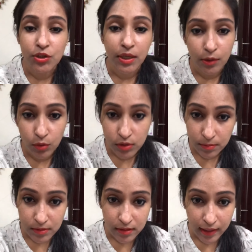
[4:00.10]
चैनल को
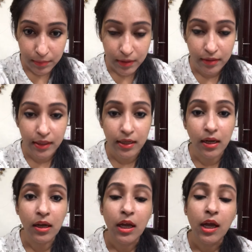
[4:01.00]
सब्सक्राइब
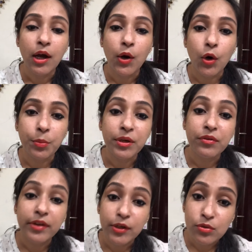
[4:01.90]
करिएगा और मेरी
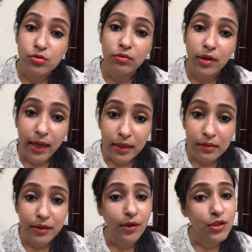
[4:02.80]
वीडियोज़ को लाइक
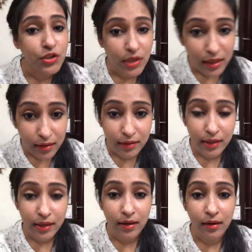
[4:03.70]
करिएगा शेयर
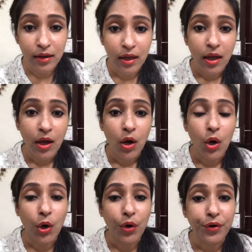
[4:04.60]
करिएगा
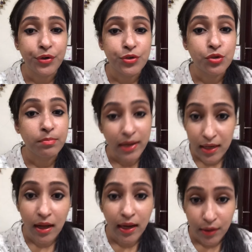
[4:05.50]
और जो बेल
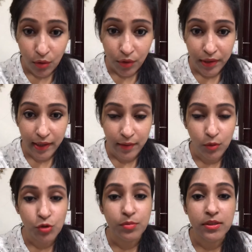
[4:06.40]
आइकॉन है
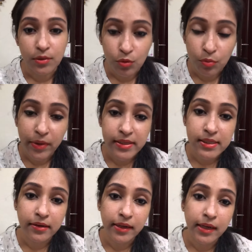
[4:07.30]
उस पर ज़रूर प्रेस
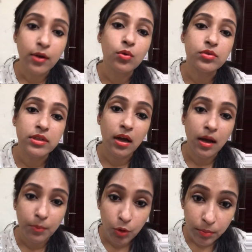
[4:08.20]
करेगा उससे
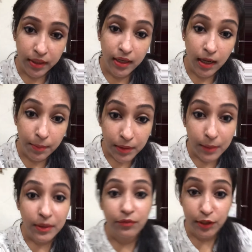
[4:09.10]
आपको मेरी
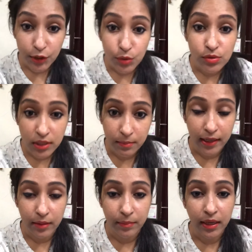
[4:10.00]
अपकमिंग वीडियोस के
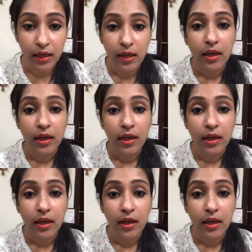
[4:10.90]
बारे में